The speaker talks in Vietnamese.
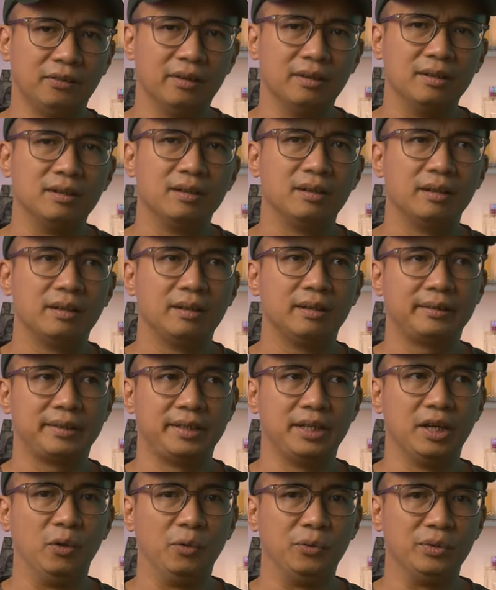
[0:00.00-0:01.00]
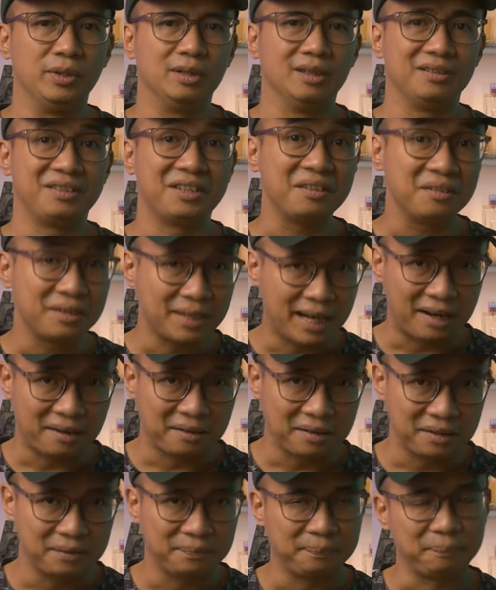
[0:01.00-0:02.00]
nó hơi kiểu như là chững
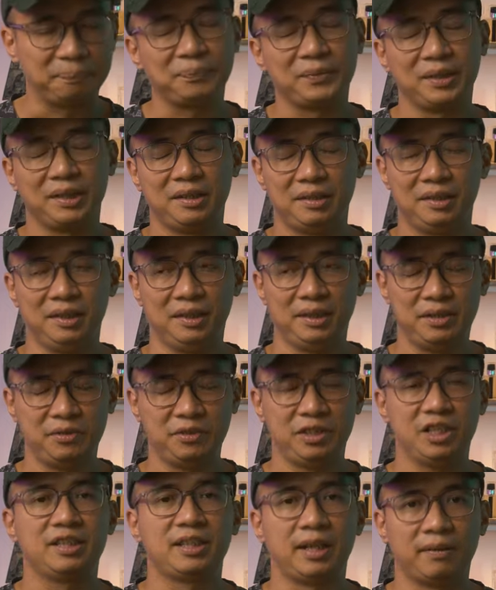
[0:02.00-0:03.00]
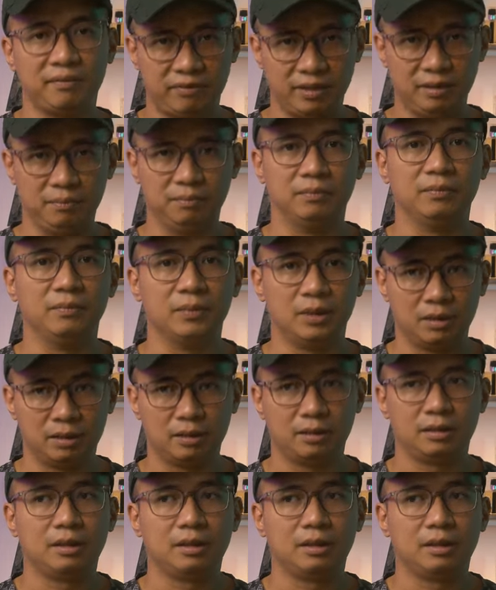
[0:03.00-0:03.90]
chạc hơn Ờ, nếu như sản phẩm